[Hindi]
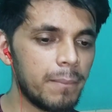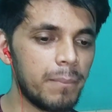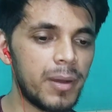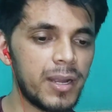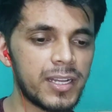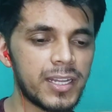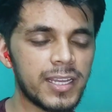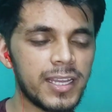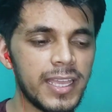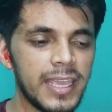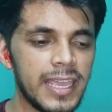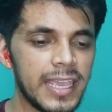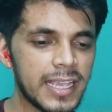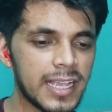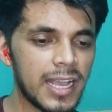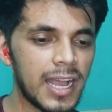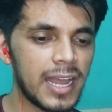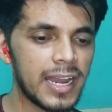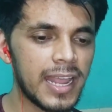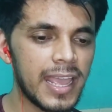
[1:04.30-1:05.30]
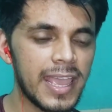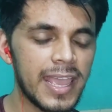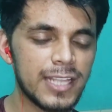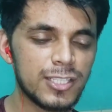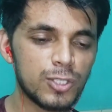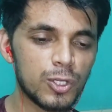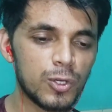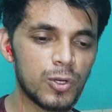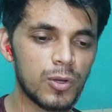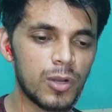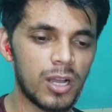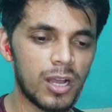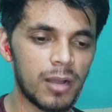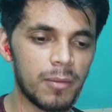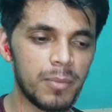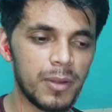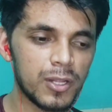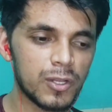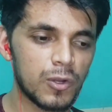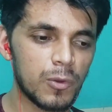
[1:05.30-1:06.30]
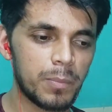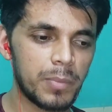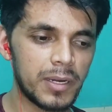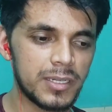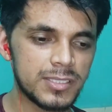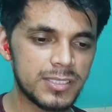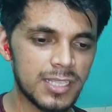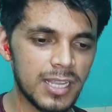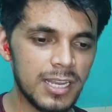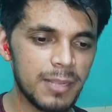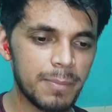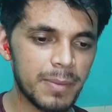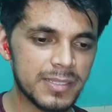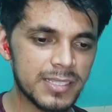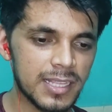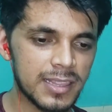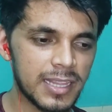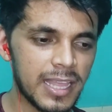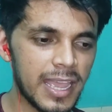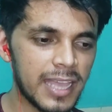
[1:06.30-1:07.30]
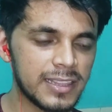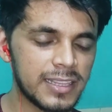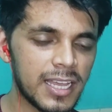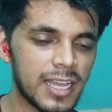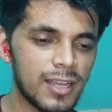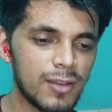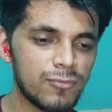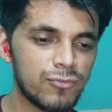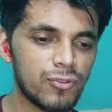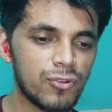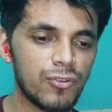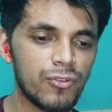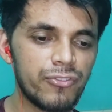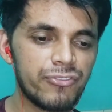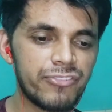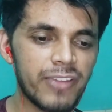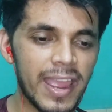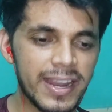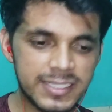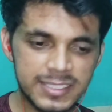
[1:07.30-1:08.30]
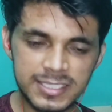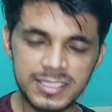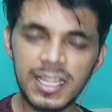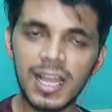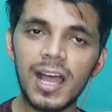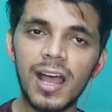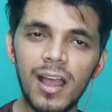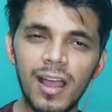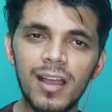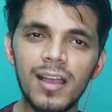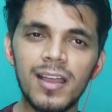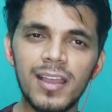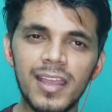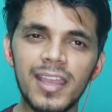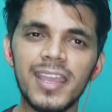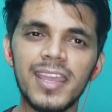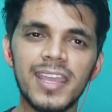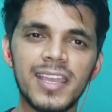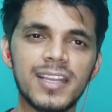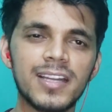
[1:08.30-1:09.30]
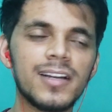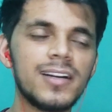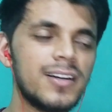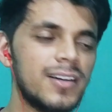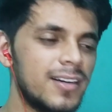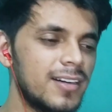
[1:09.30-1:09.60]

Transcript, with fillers: बट एक गाना है जो आ, मेरे को पर्सनली पसंद आया था वो फैक्ट्स था एक